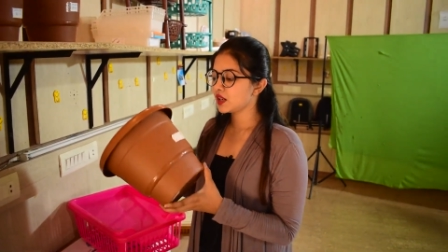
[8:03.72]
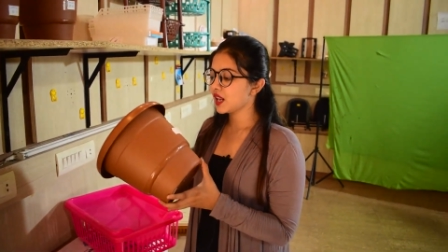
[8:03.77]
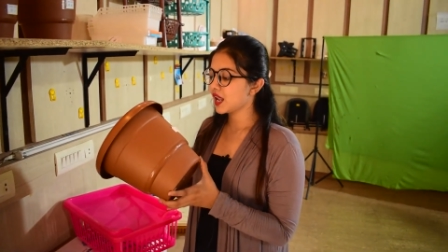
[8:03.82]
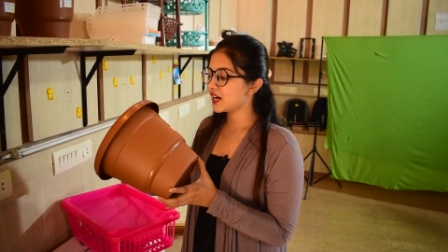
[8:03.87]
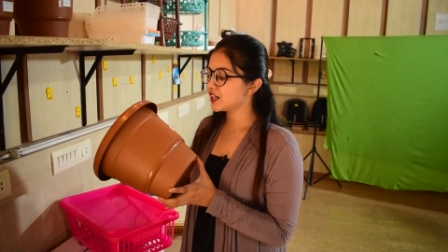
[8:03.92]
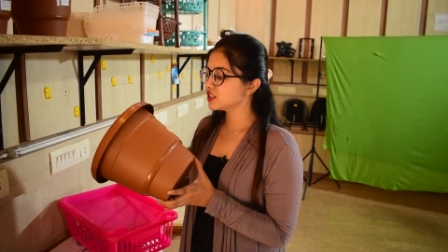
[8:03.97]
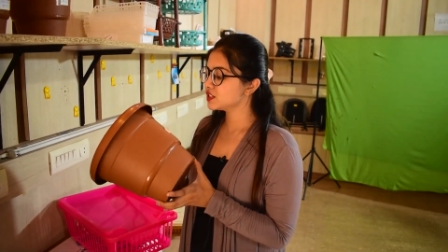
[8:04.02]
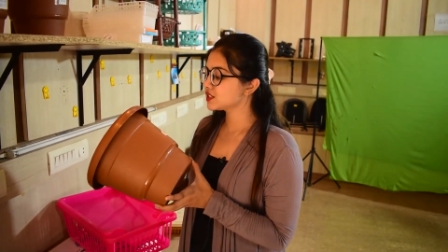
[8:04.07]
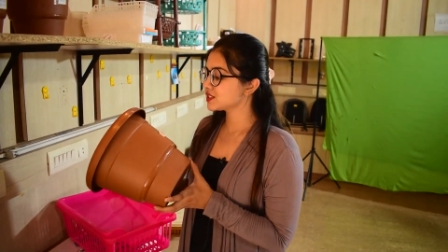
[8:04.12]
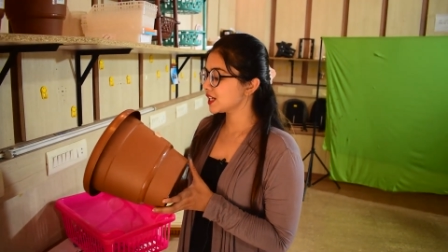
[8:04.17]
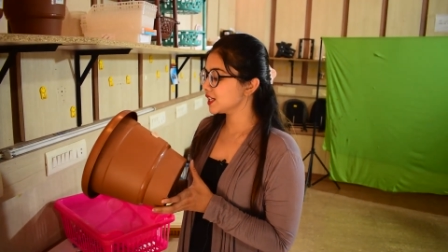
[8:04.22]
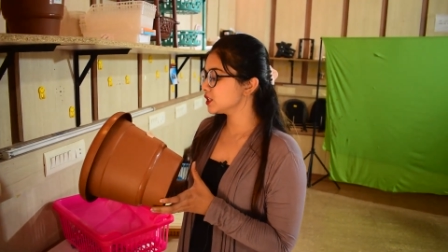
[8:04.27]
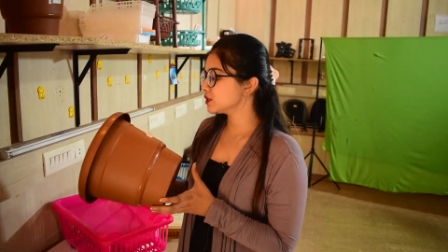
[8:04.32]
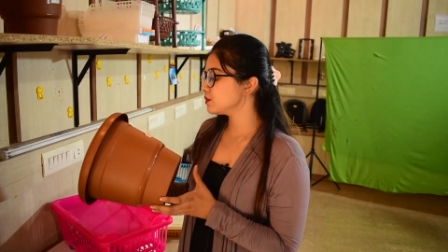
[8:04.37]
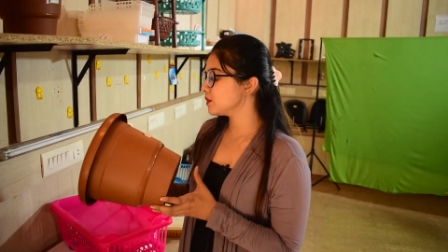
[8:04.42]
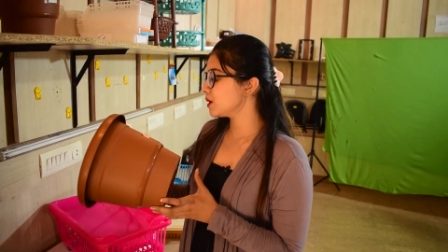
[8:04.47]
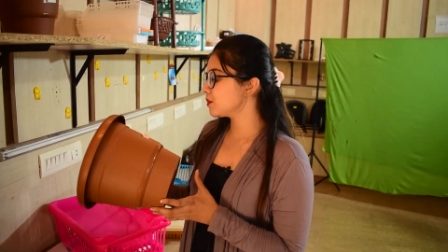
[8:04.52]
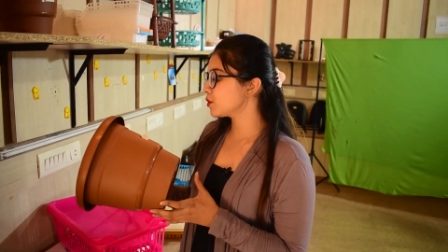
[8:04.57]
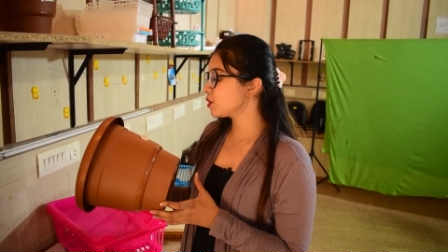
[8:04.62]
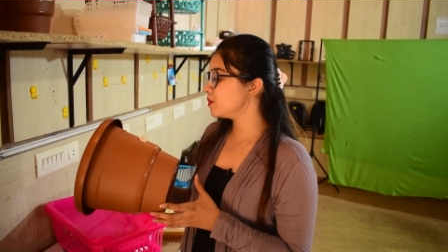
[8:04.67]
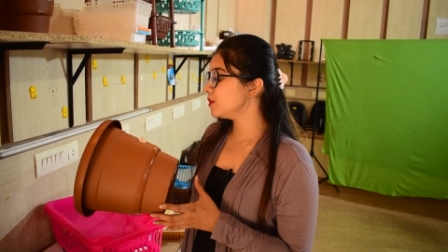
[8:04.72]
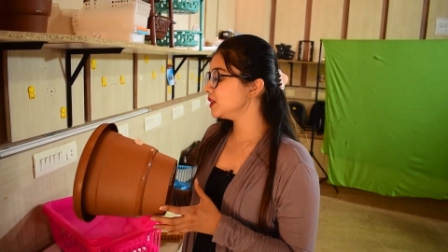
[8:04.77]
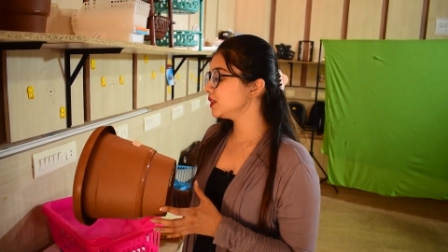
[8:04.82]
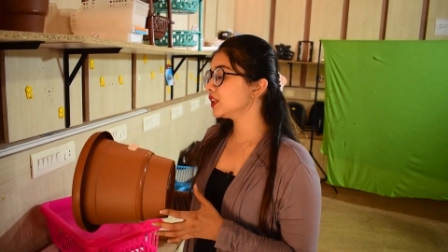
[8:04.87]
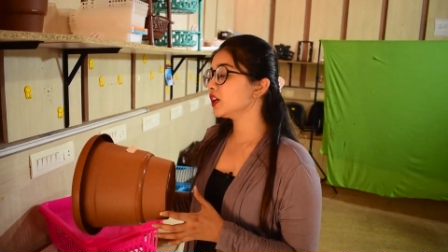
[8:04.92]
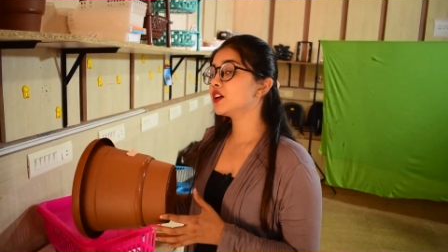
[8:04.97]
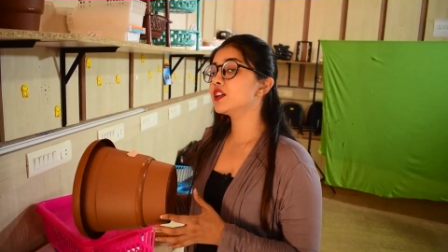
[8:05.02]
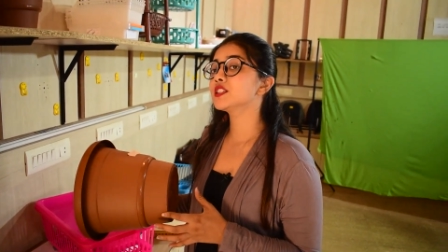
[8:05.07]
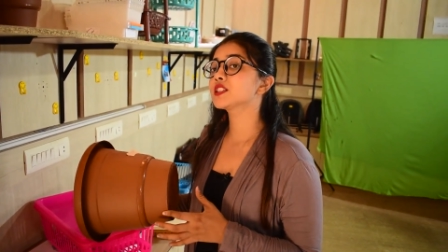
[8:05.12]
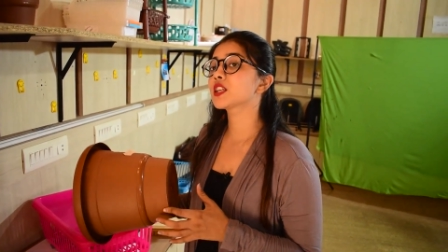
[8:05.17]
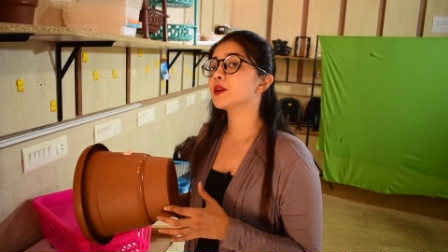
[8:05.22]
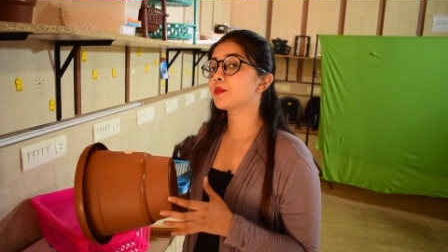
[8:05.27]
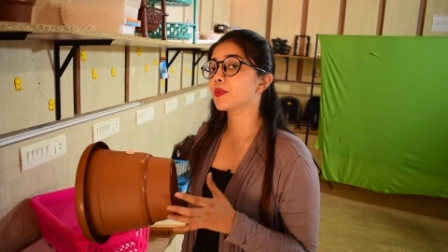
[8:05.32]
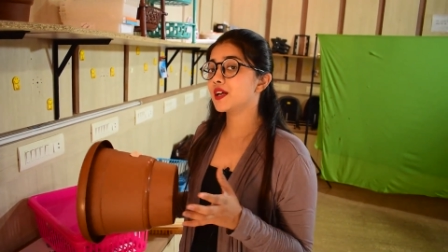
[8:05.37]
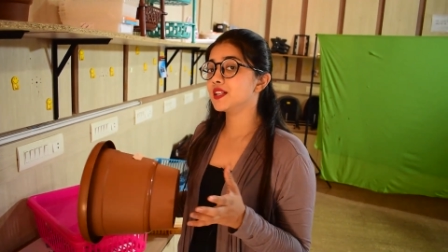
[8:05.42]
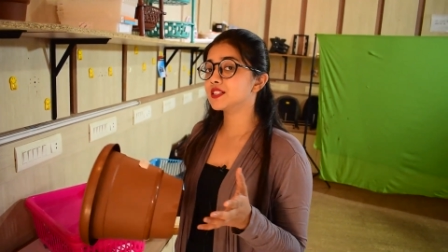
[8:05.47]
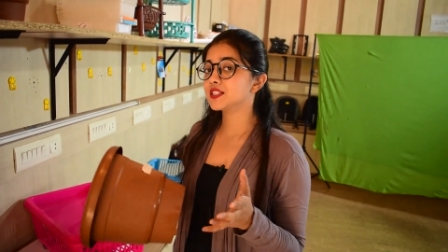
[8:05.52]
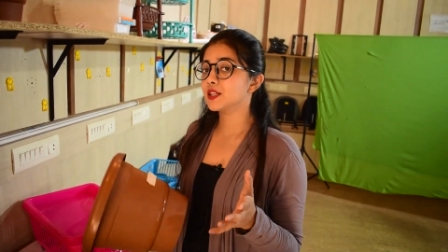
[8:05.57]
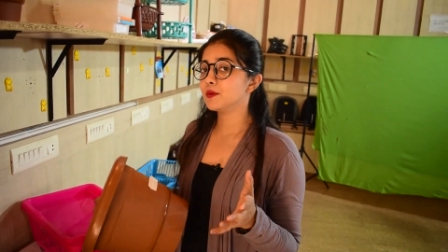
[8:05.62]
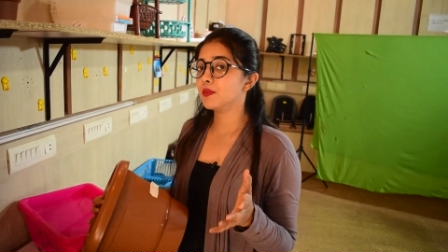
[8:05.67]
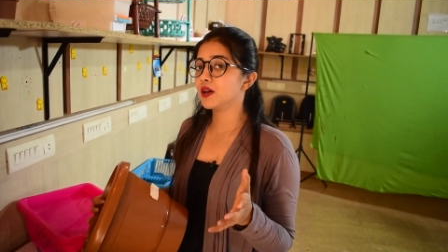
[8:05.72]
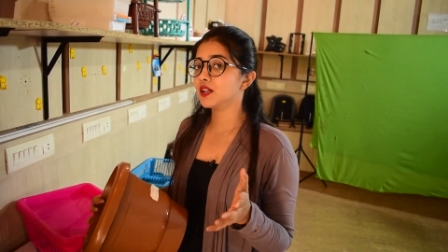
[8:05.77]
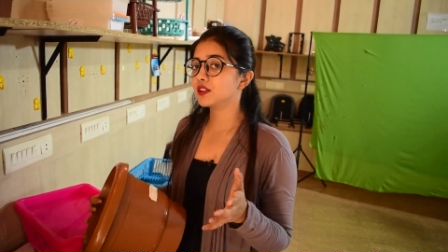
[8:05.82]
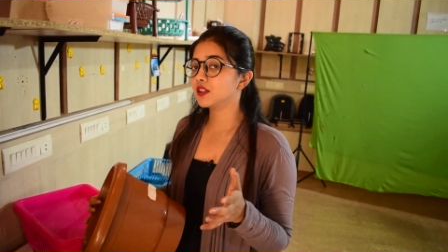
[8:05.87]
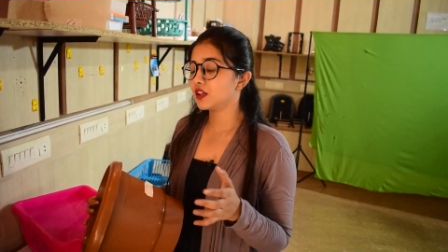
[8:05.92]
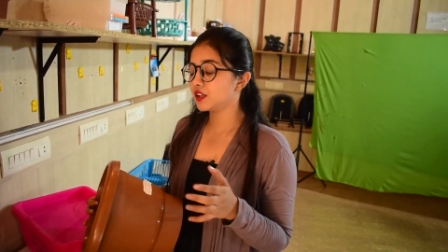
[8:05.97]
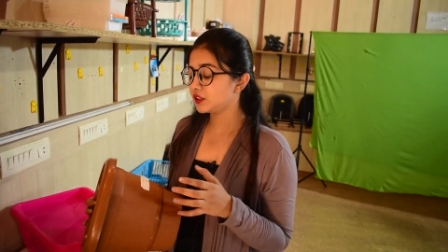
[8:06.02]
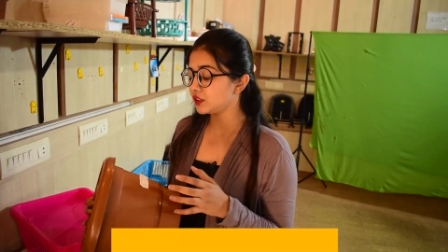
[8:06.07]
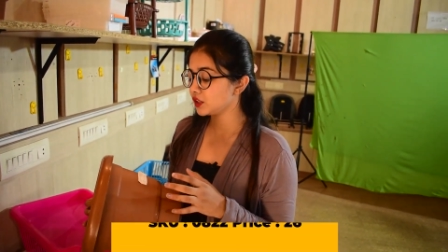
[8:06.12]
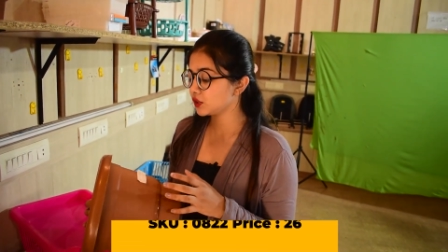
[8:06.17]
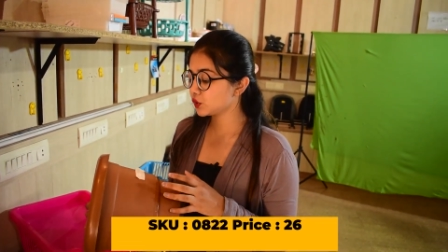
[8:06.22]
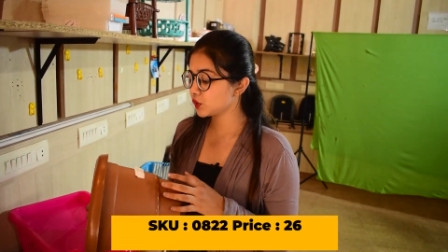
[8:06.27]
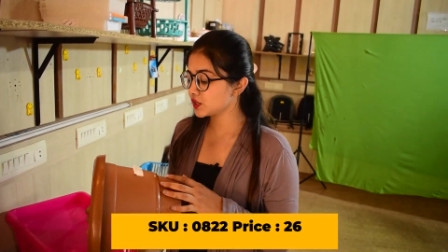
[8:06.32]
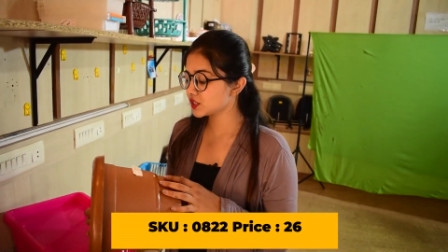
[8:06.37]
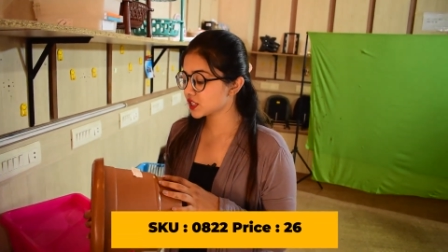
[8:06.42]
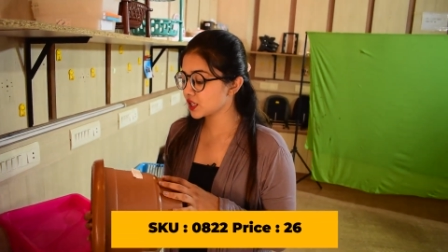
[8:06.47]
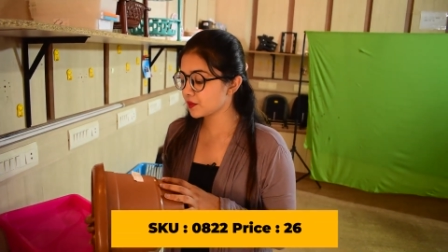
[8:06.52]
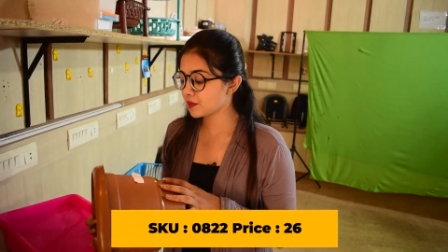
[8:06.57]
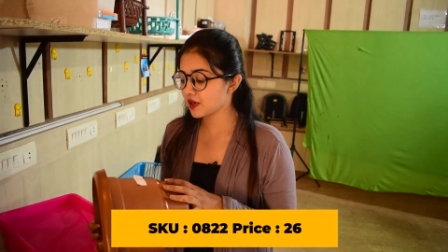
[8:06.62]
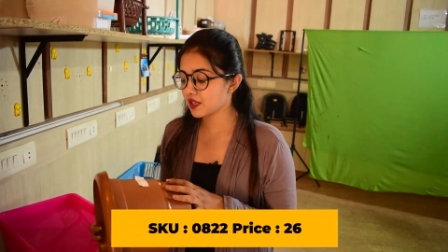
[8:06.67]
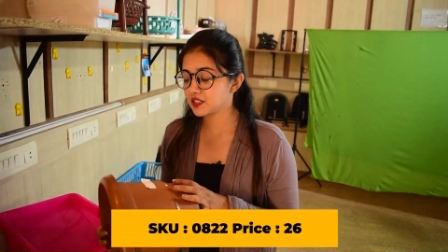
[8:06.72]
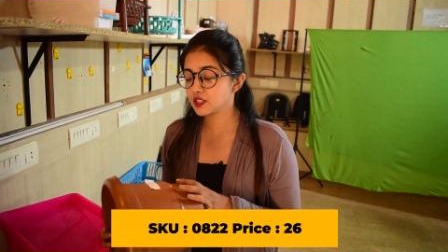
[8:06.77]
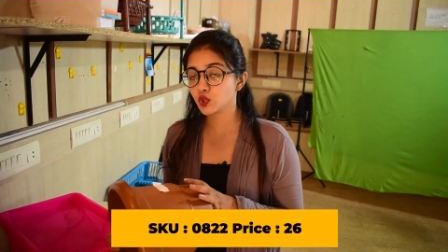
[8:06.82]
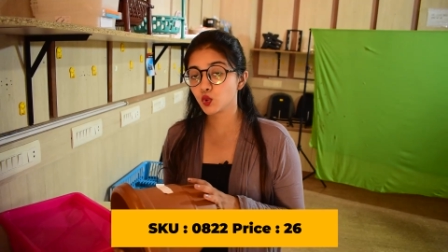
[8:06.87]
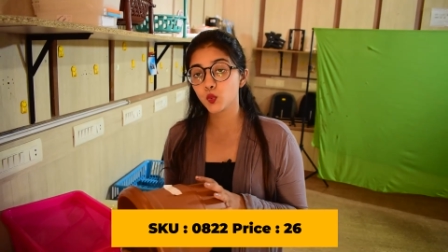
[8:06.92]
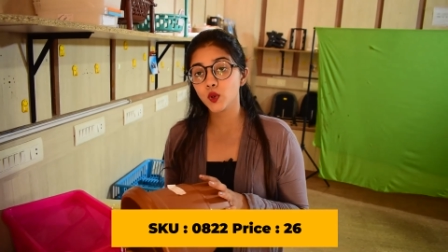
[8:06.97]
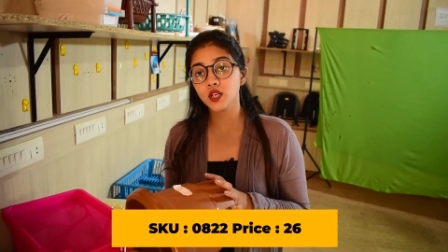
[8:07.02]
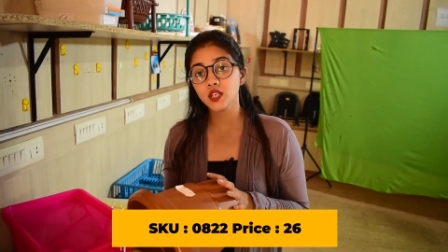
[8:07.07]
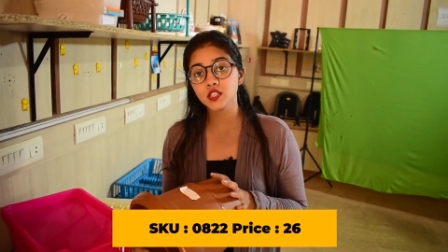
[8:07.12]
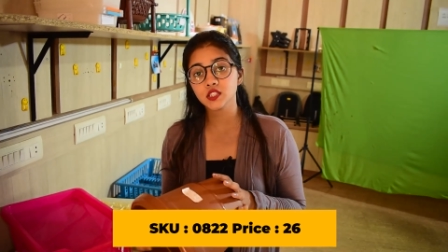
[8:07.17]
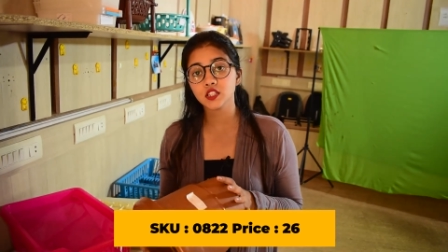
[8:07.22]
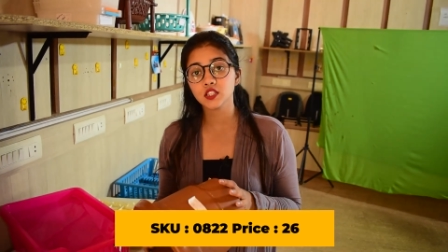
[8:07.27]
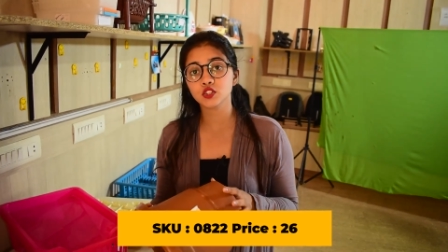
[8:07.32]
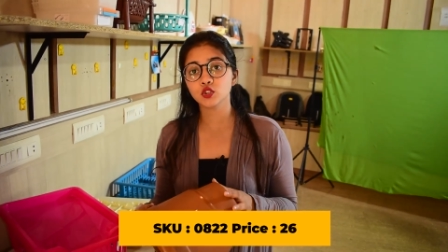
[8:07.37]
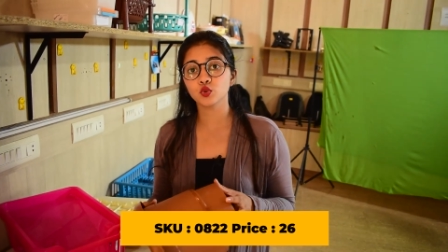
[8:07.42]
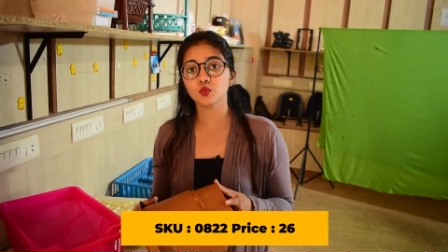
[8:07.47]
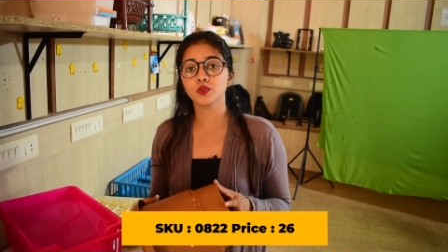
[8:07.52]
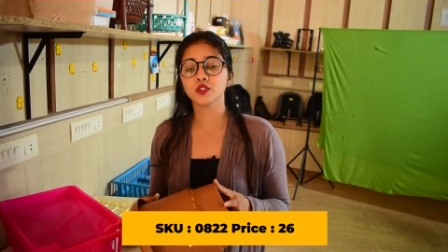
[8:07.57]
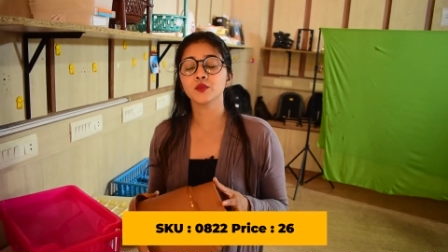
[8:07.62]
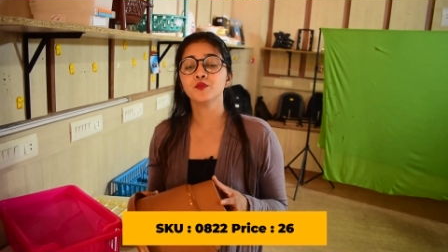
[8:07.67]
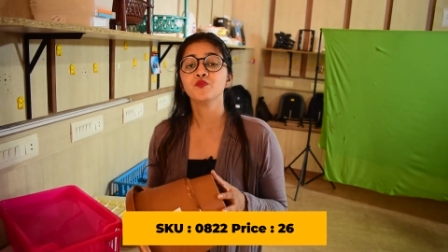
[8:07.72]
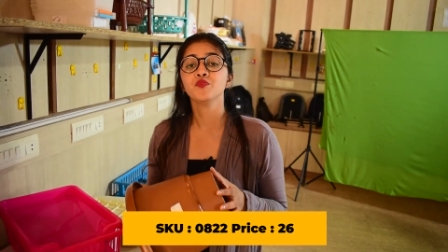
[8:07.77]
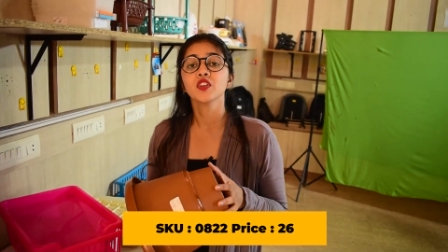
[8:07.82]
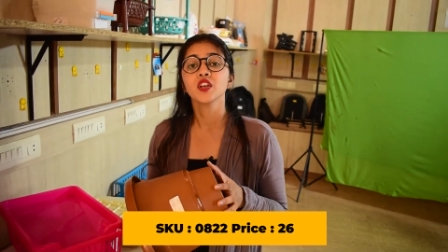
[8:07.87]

लार्ज साइज़ में आपको मिलता है और इसके प्राइस की बात करते हैं तो इसकी प्राइस है ट्वेंटी सिक्स रुपीज़